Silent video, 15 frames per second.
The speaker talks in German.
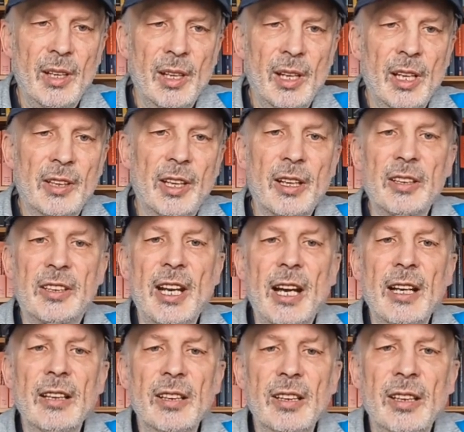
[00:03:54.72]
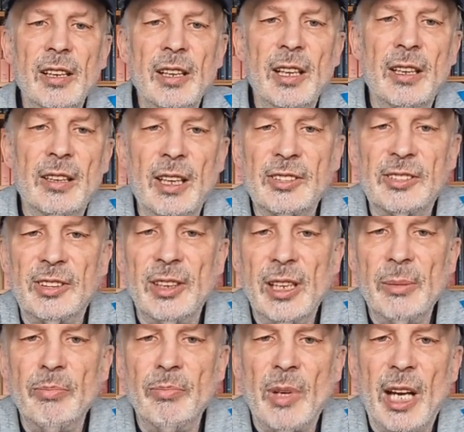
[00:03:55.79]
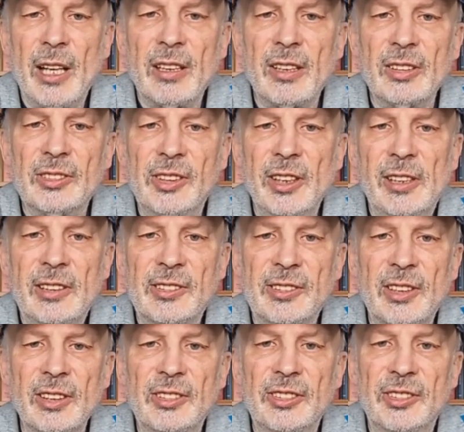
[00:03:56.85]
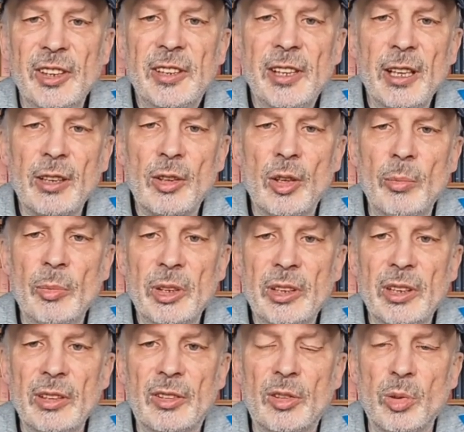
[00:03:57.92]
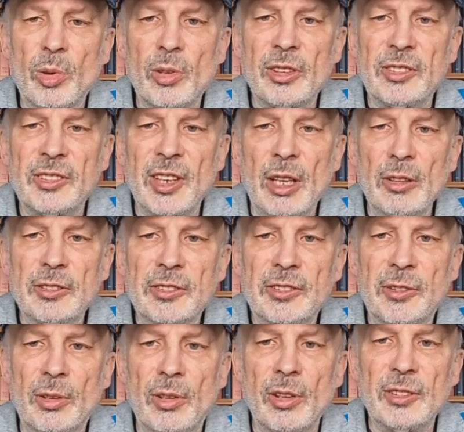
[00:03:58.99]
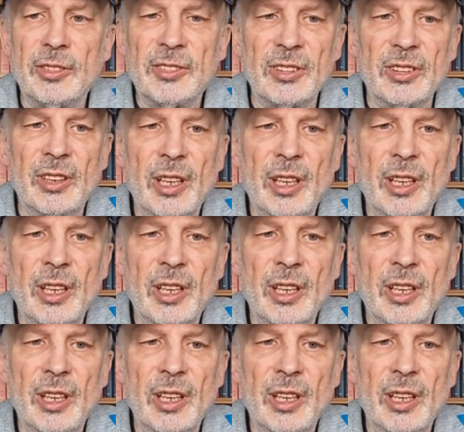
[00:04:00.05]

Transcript: Der Gedanke, das Leben angesichts des sicher kommenden Todes auszukosten,